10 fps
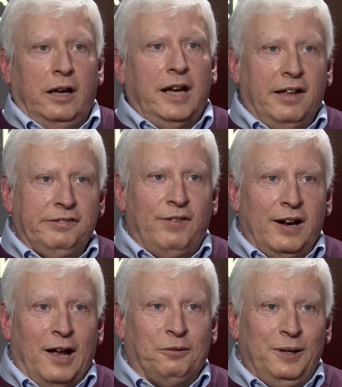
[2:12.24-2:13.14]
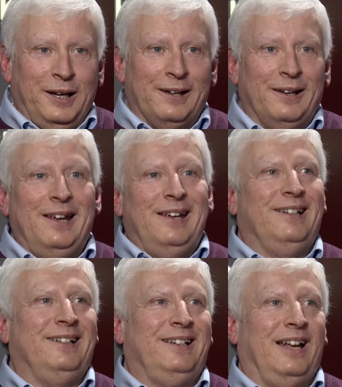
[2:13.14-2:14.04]
die Ersten waren Katholiken.
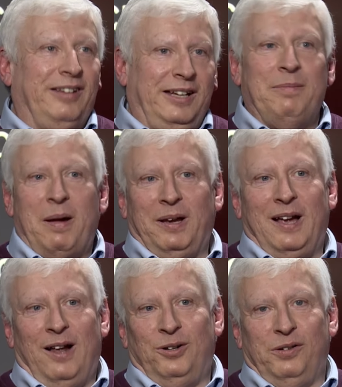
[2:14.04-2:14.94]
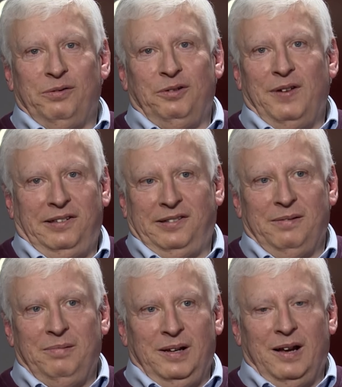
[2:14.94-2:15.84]
Äh, tatsächlich im amerikanischen
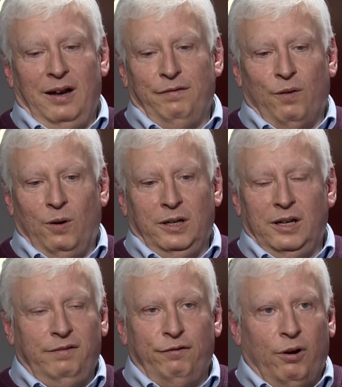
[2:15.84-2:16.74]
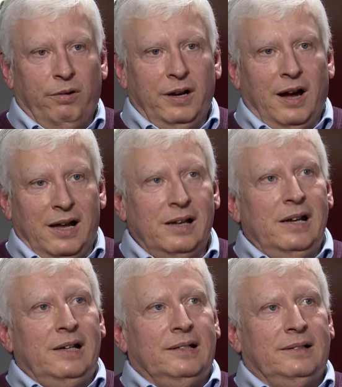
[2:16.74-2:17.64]
Südwesten, in Kalifornien, in Florida.
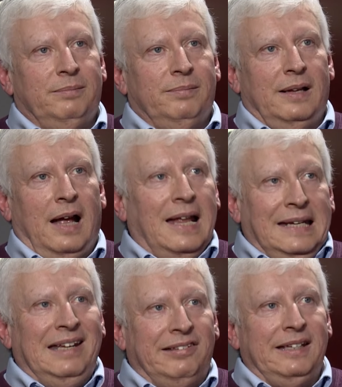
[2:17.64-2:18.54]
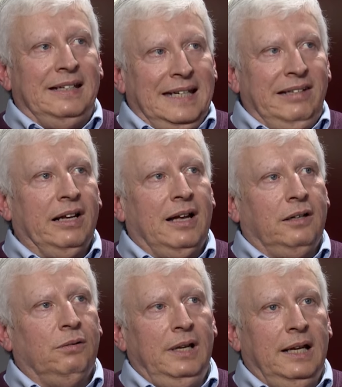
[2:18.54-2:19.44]
Ähm, allerdings sind diese
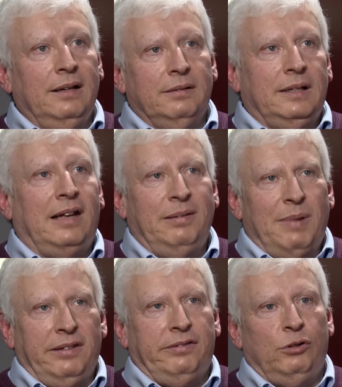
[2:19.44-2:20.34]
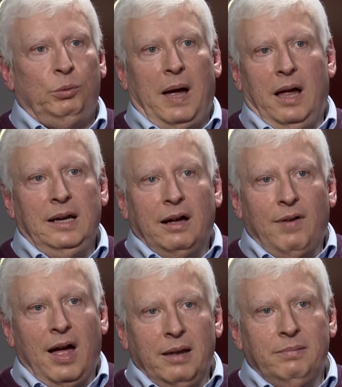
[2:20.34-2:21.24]
Katholiken, da sie meistens Spanier
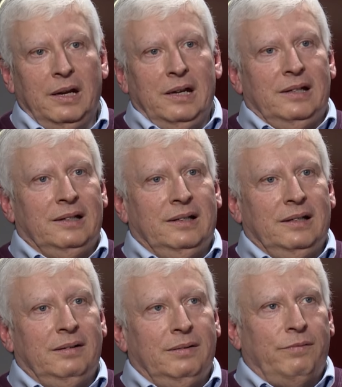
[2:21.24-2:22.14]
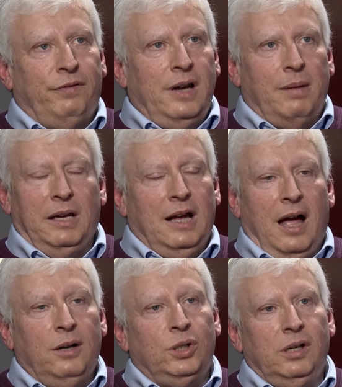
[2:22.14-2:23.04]
waren, äh, von der
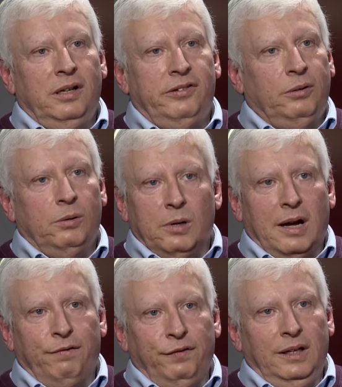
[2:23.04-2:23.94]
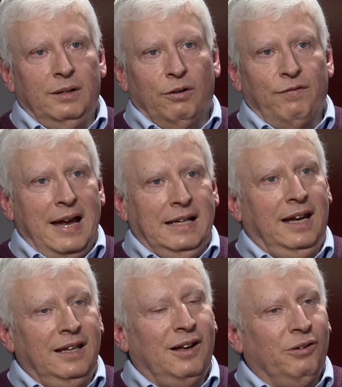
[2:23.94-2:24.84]
amerikanischen Historiografie doch
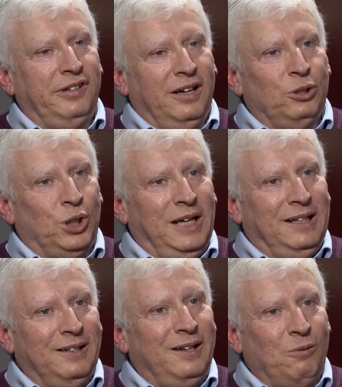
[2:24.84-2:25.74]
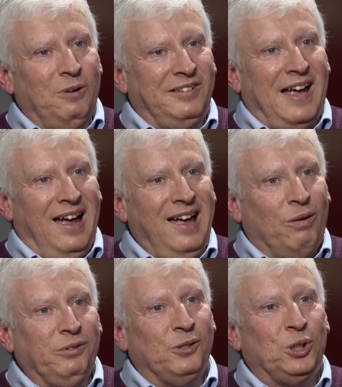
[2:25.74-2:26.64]
weitgehend aus der Geschichte der USA
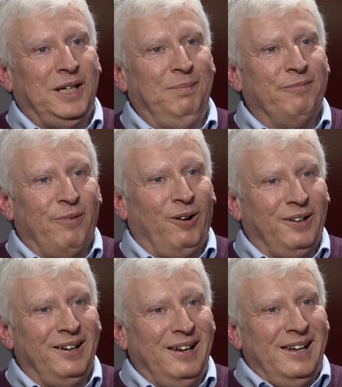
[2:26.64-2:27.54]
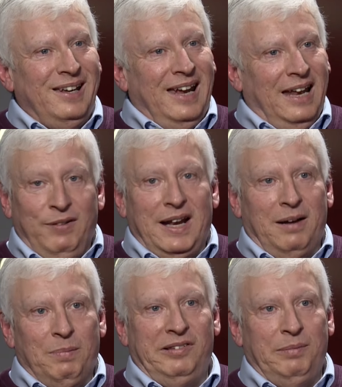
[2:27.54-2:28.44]
herausgeschrieben worden. Entweder
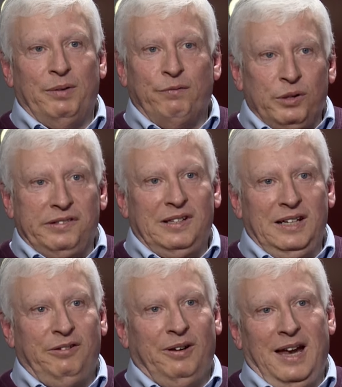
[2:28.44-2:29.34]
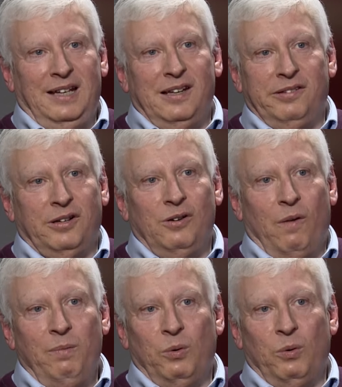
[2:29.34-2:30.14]
hat man sie bewusst nicht zur Kenntnis genommen